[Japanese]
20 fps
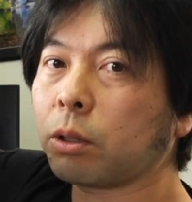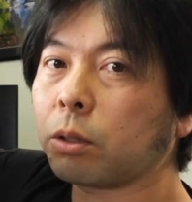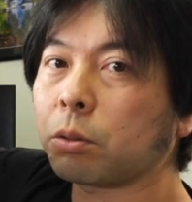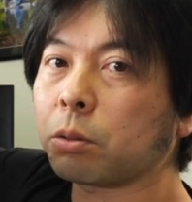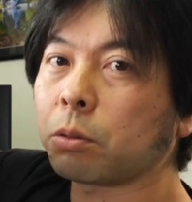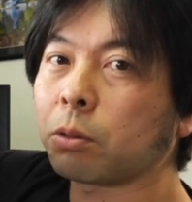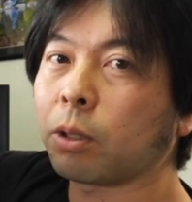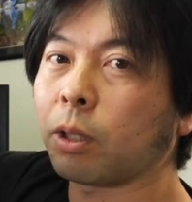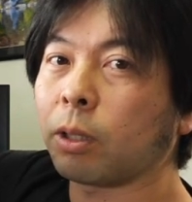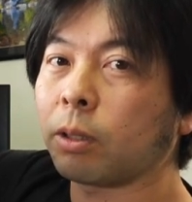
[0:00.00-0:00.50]
で
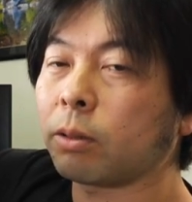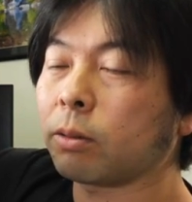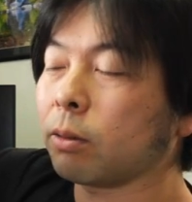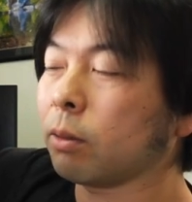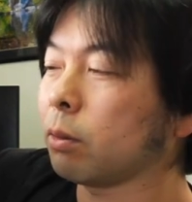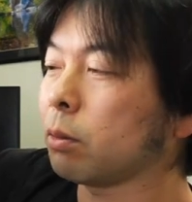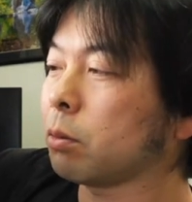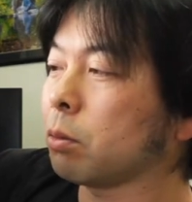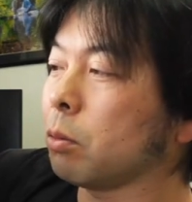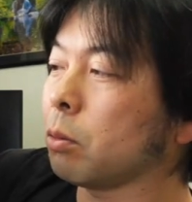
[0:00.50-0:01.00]
しょうか。
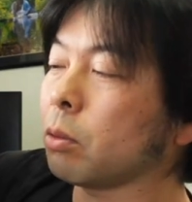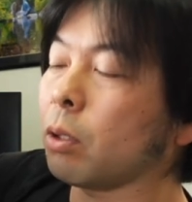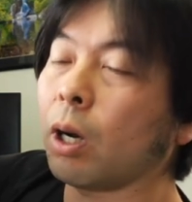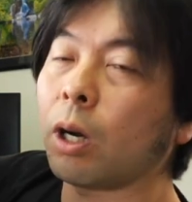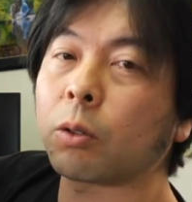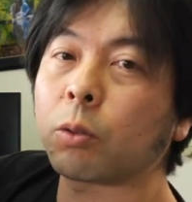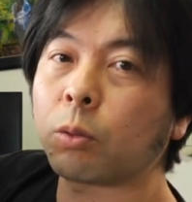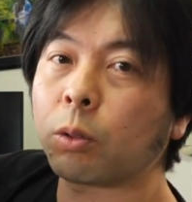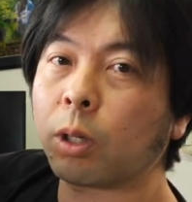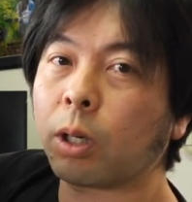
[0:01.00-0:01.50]
えすごく
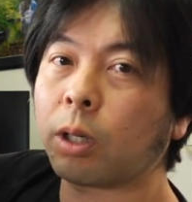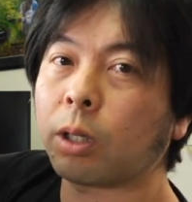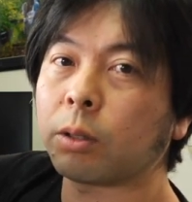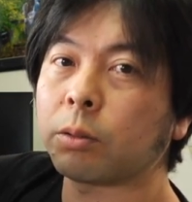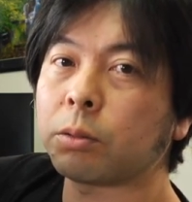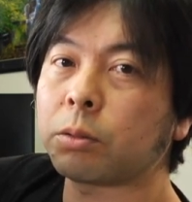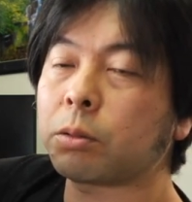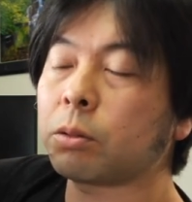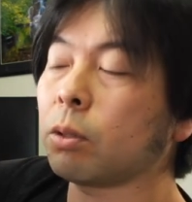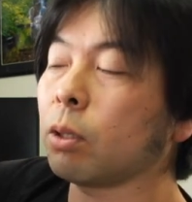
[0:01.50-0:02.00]
箱が
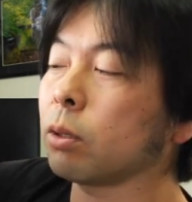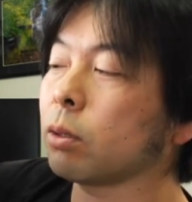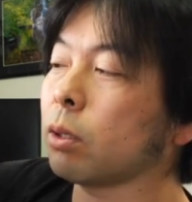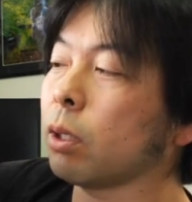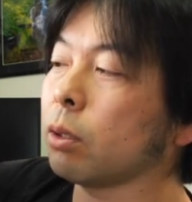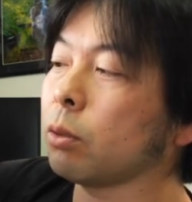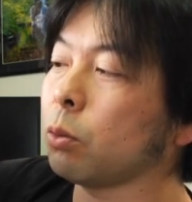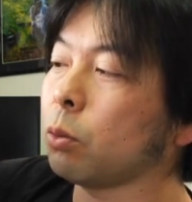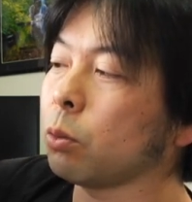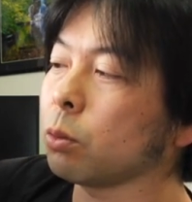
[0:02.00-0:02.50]
薄
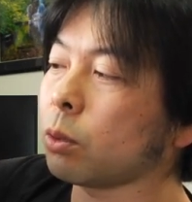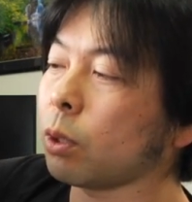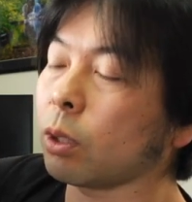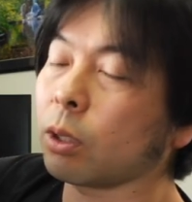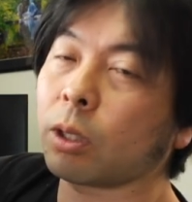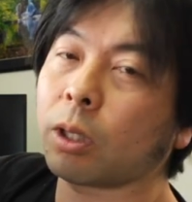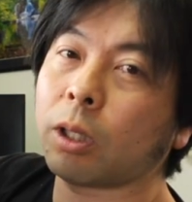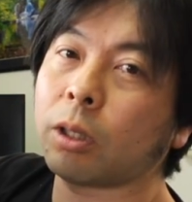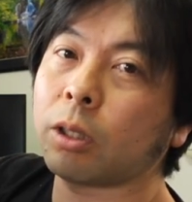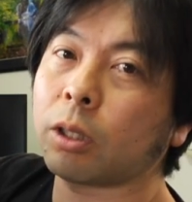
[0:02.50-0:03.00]
型の
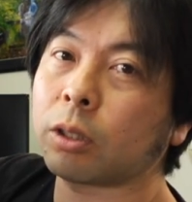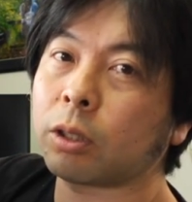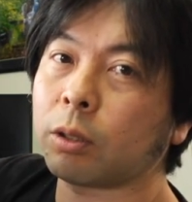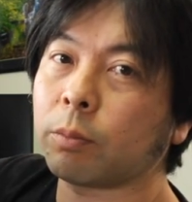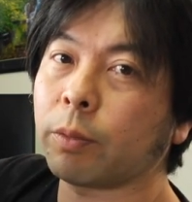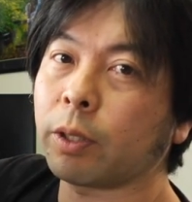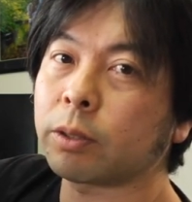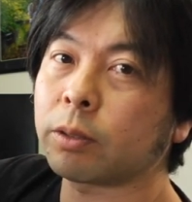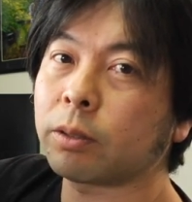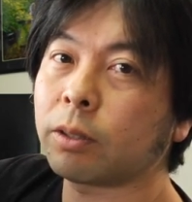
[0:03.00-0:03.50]
設計になって
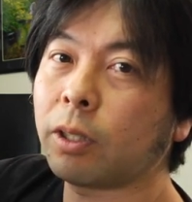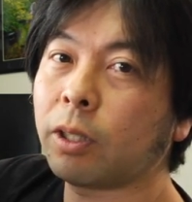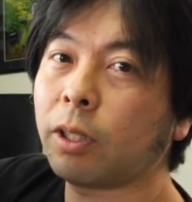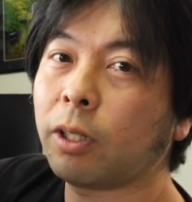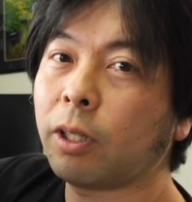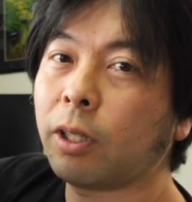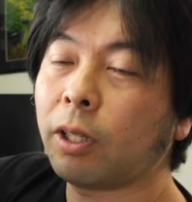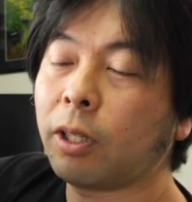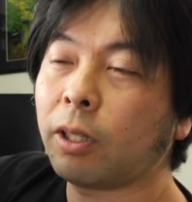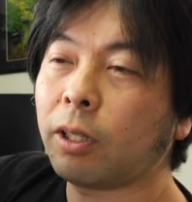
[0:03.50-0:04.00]
ます。
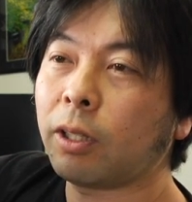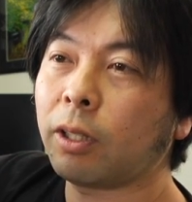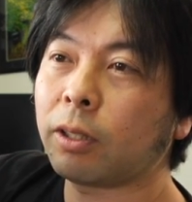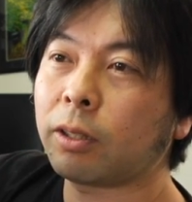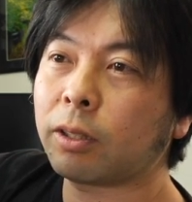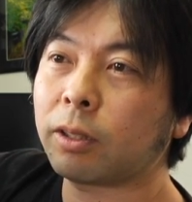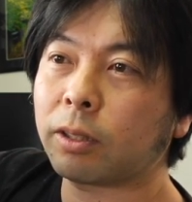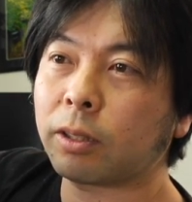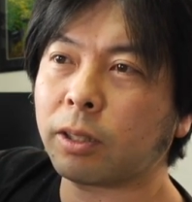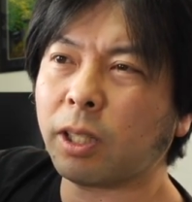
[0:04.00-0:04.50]

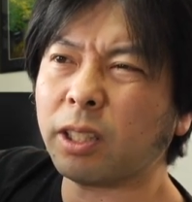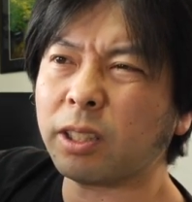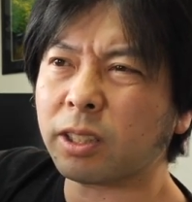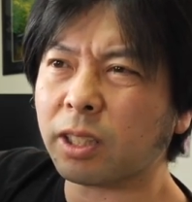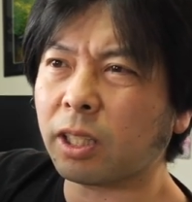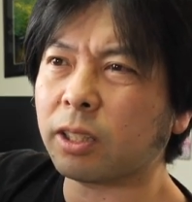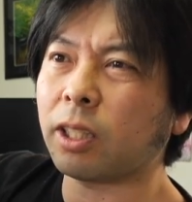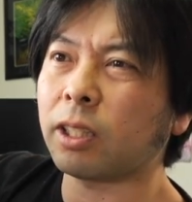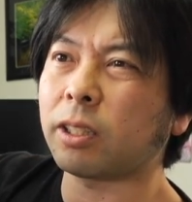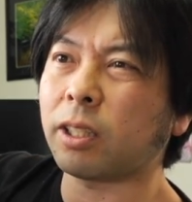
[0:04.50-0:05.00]
え確
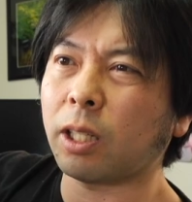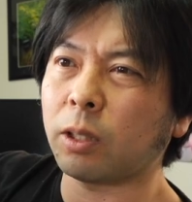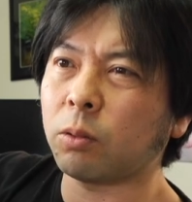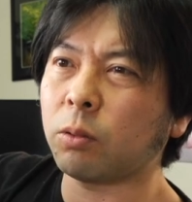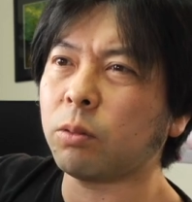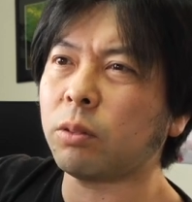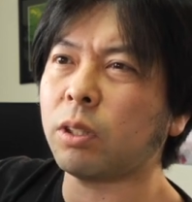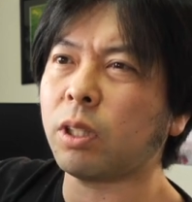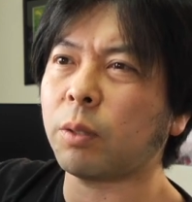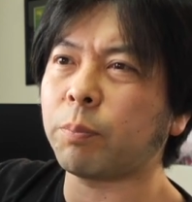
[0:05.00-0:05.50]
かね、
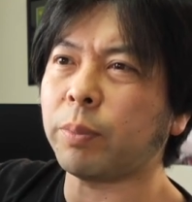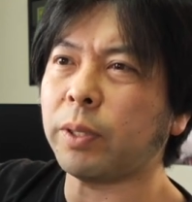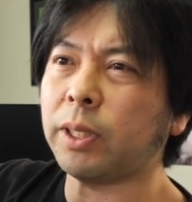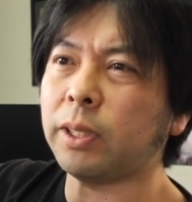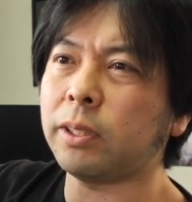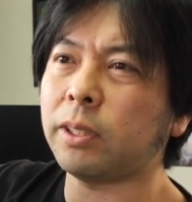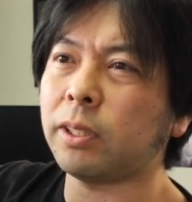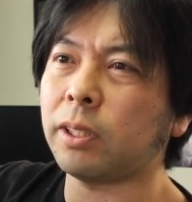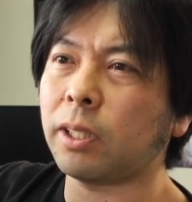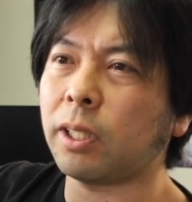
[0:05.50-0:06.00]
頼んだ
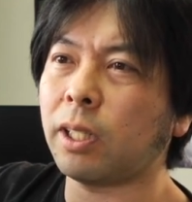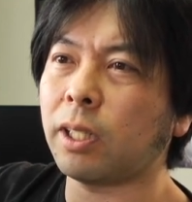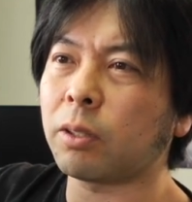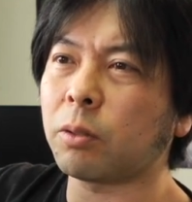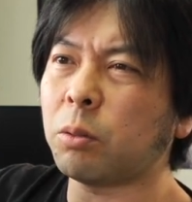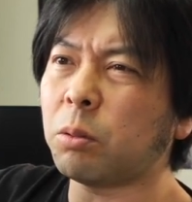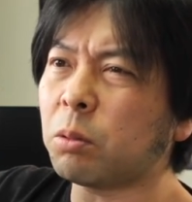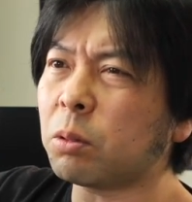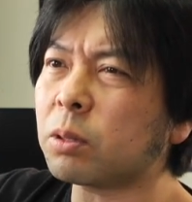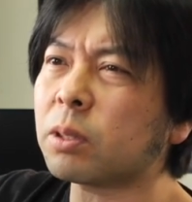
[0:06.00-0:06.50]
PC が
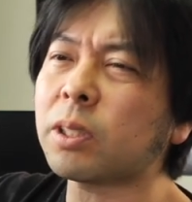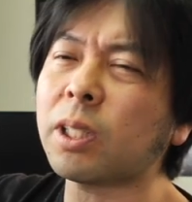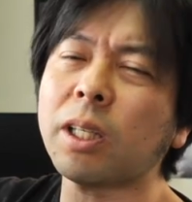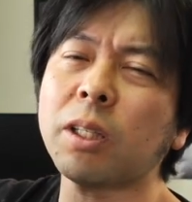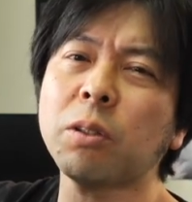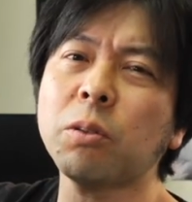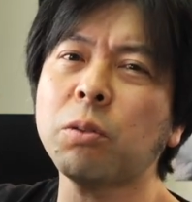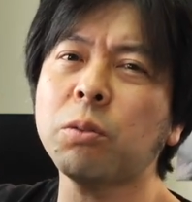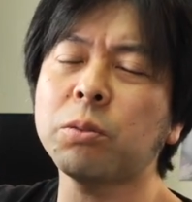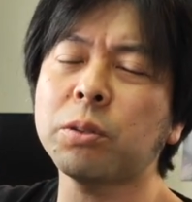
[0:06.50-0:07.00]
高
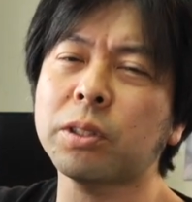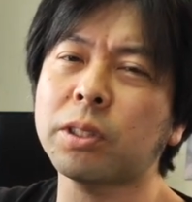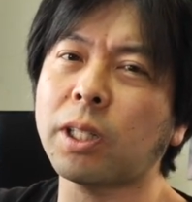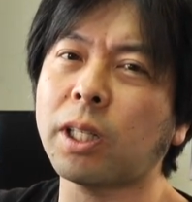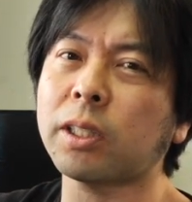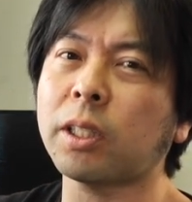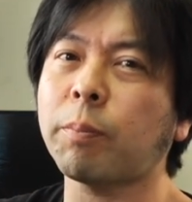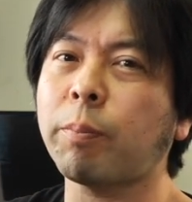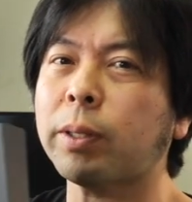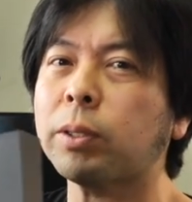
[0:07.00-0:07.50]
性能薄
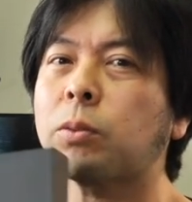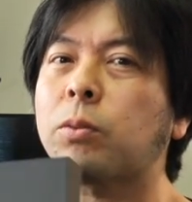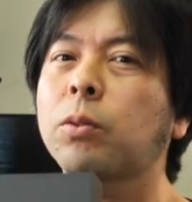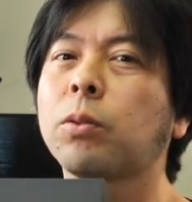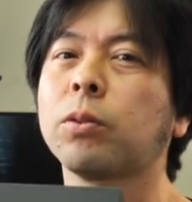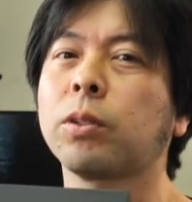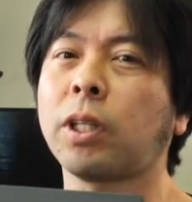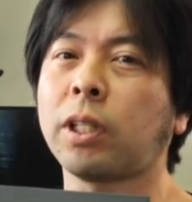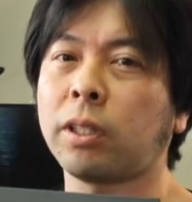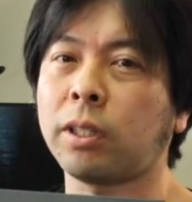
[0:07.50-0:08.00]
型
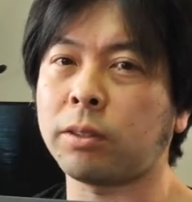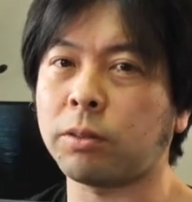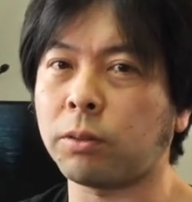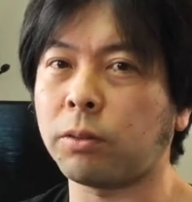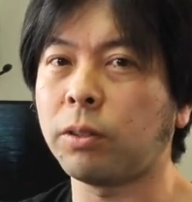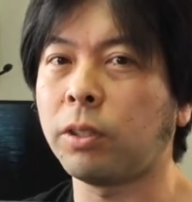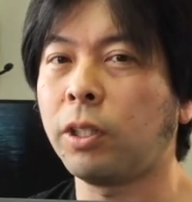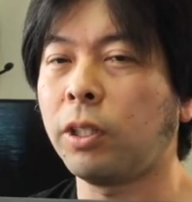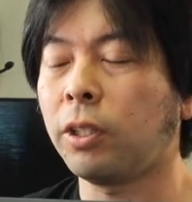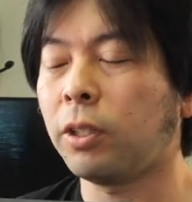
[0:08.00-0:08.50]
パソコンなんですよ。
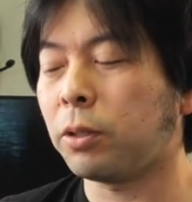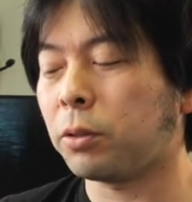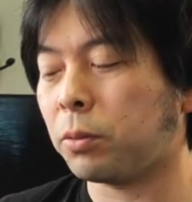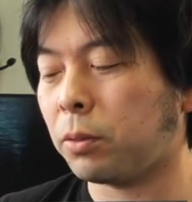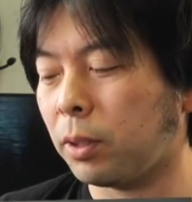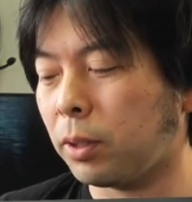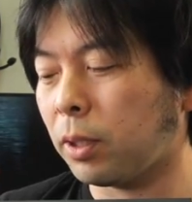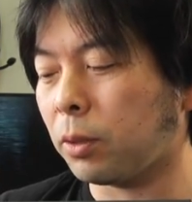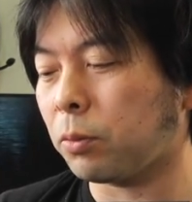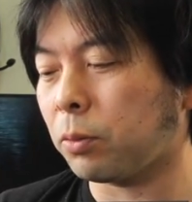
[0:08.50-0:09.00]
そ
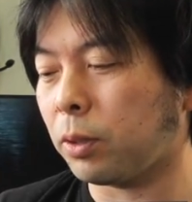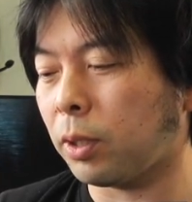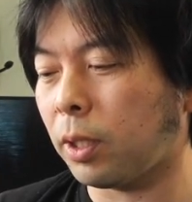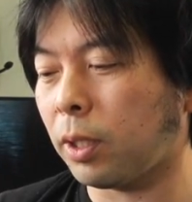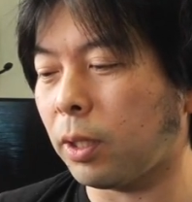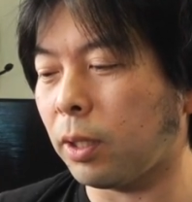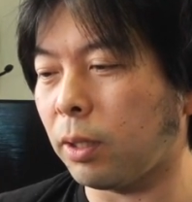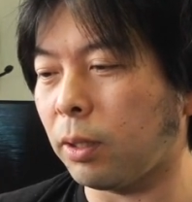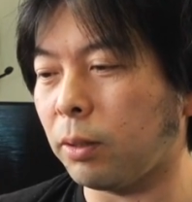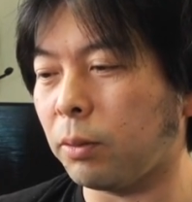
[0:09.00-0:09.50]
れなの
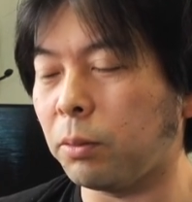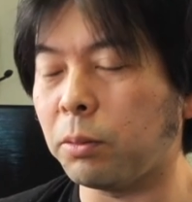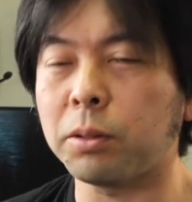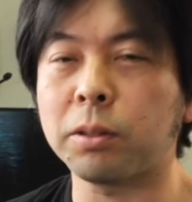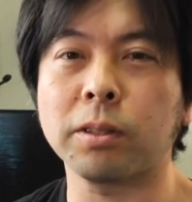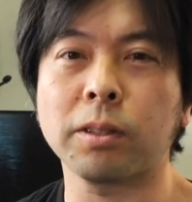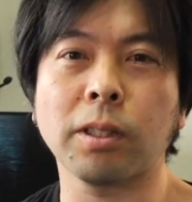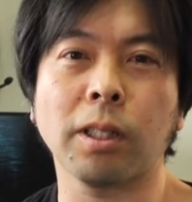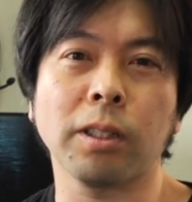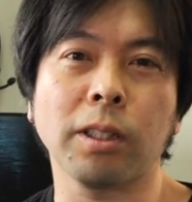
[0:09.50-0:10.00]
で、
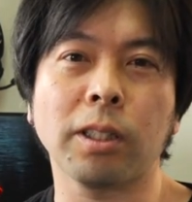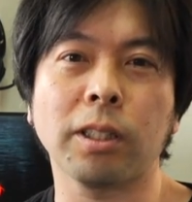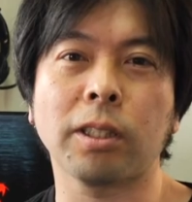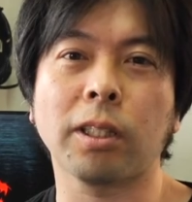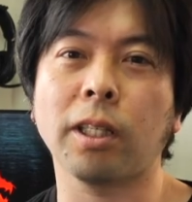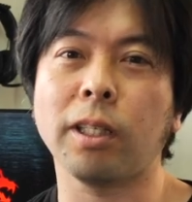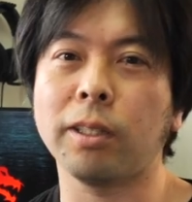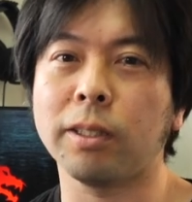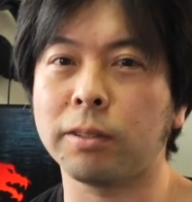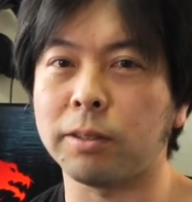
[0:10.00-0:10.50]
薄さに期
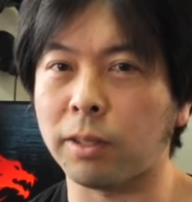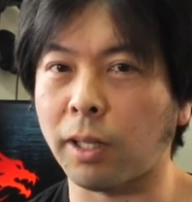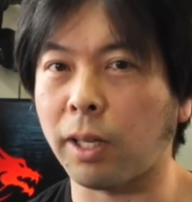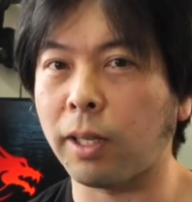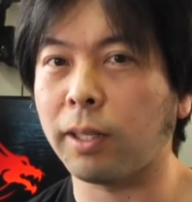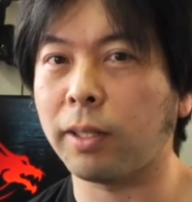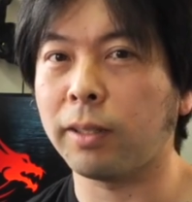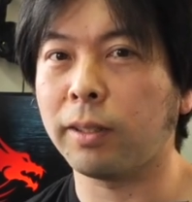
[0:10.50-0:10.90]
待ですね。